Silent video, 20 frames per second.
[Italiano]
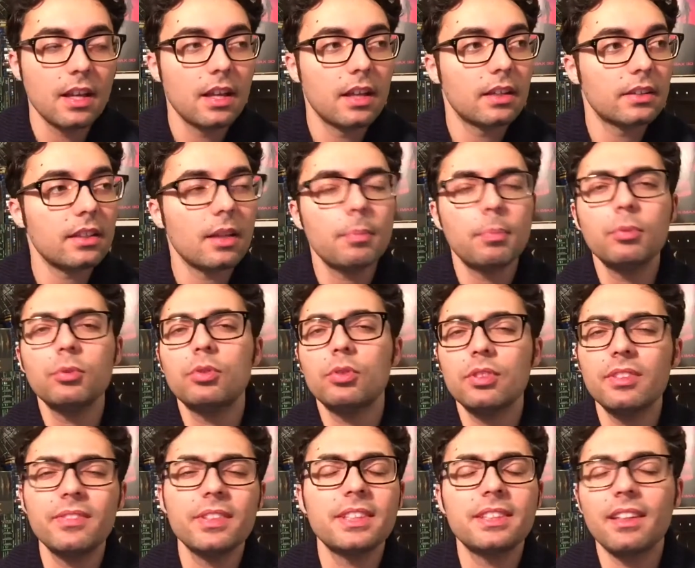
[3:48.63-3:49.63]
eh, dal punto
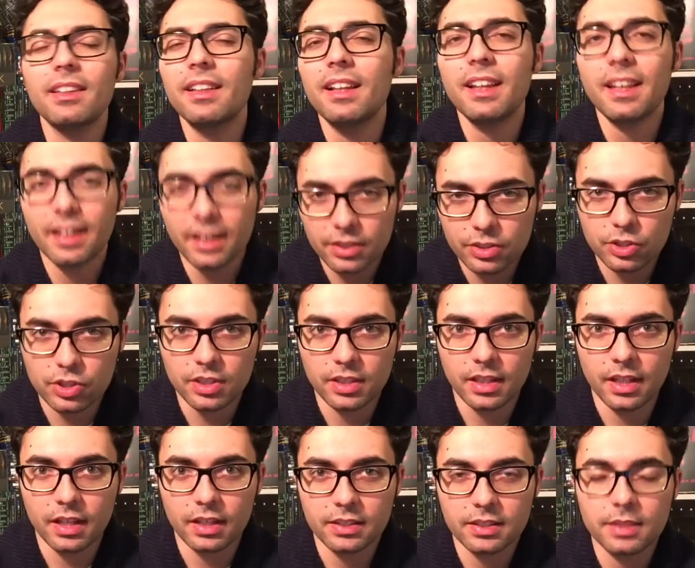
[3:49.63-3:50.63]
di vista della
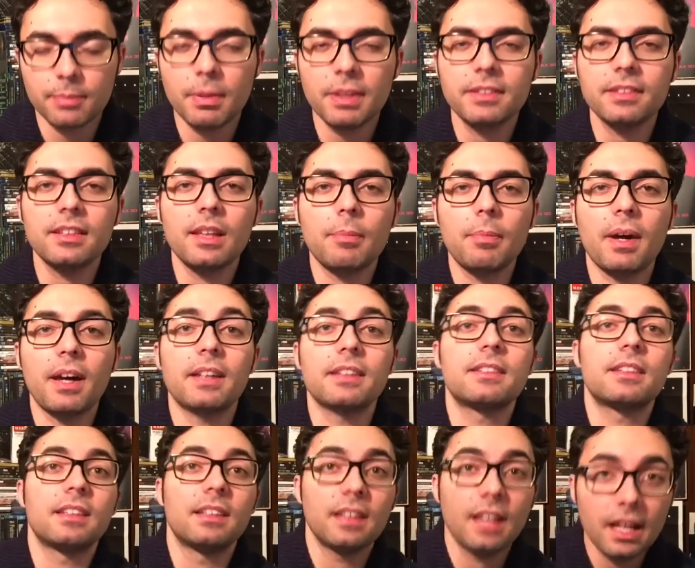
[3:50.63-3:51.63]
regia. Si mette da
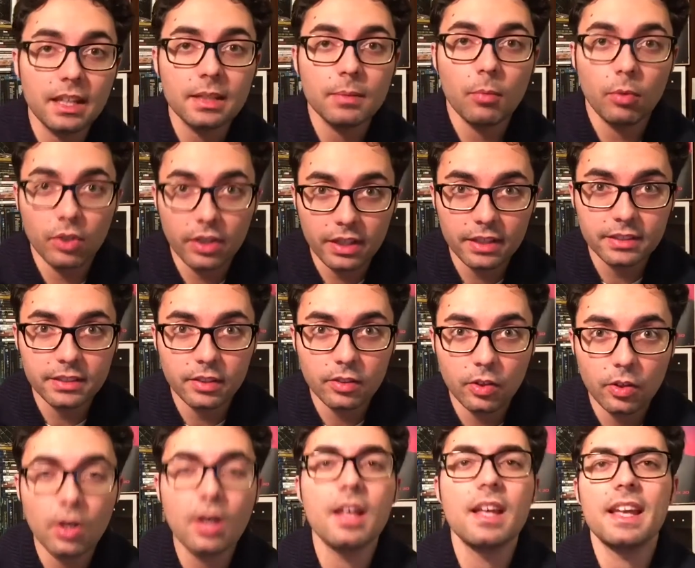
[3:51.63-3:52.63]
parte l'animo
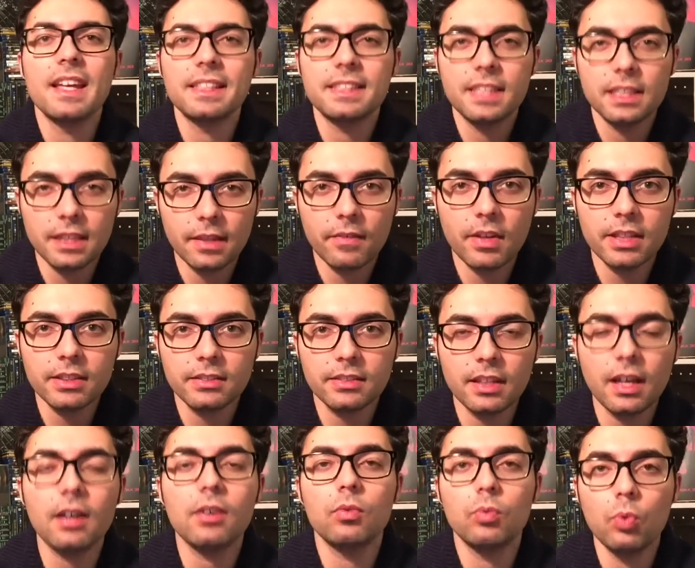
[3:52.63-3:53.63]
critico e si
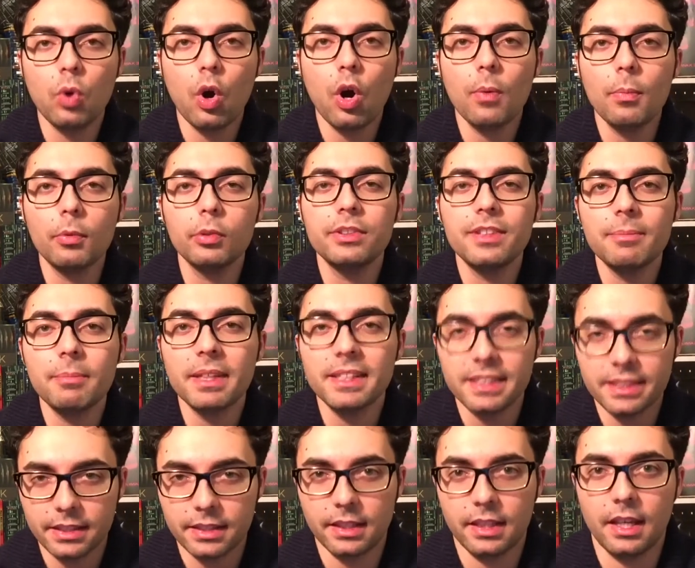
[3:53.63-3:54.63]
diventa uomo di
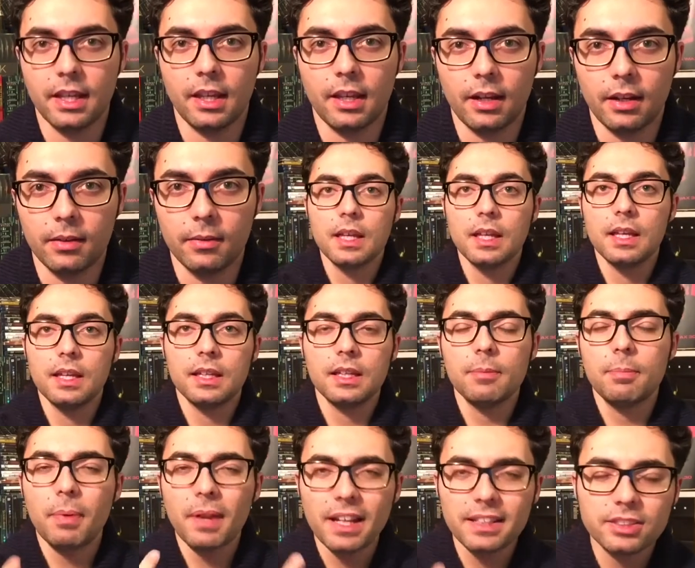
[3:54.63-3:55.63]
mestiere.
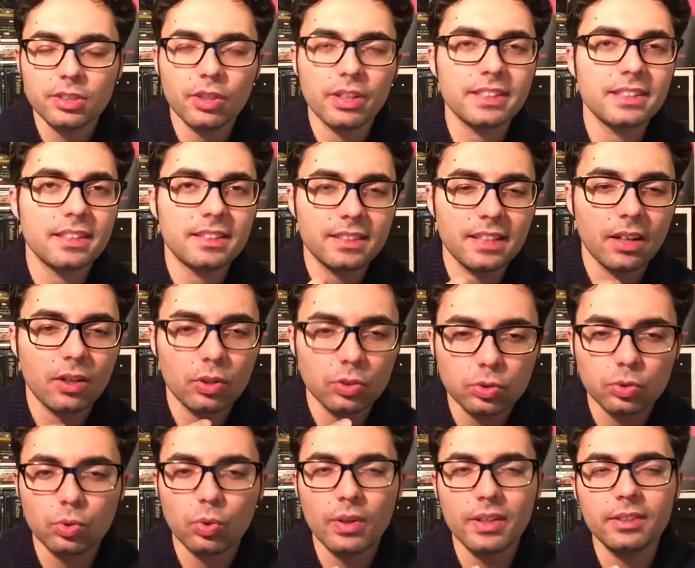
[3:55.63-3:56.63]
Il palazzo che si sta
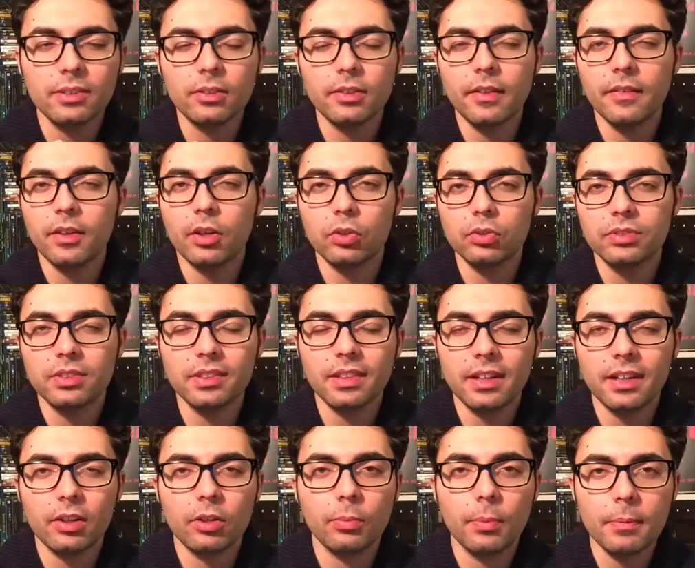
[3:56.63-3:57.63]
costruendo deve
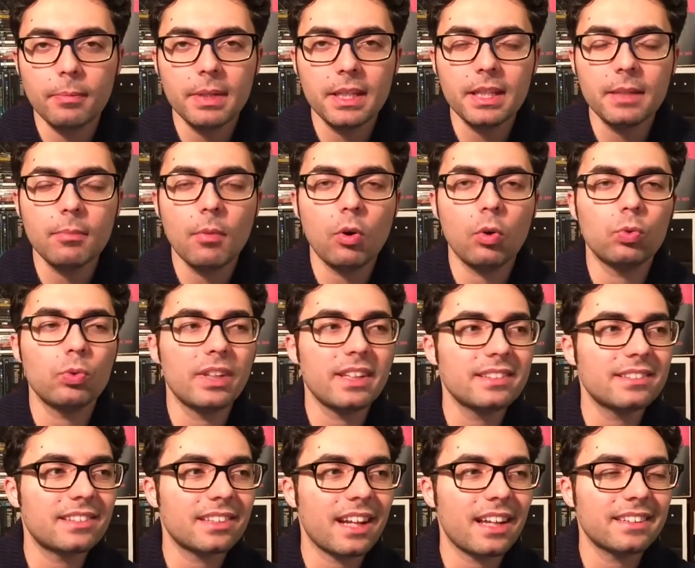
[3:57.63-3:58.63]
contenere come minimo
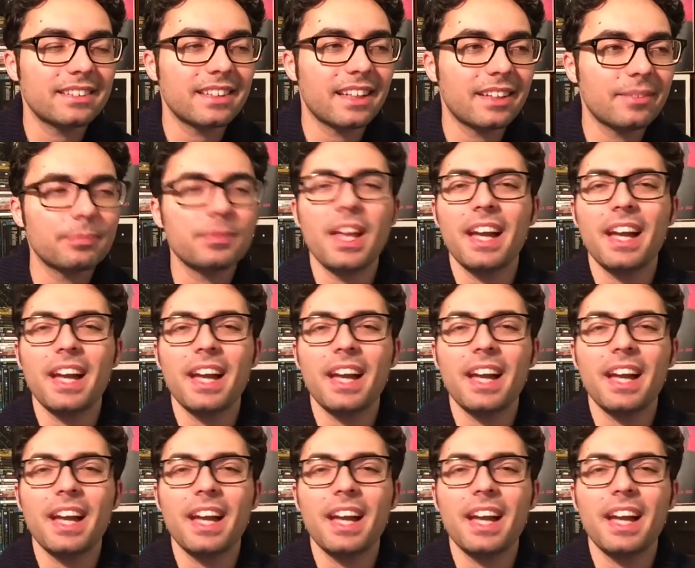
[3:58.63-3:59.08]
un'entrata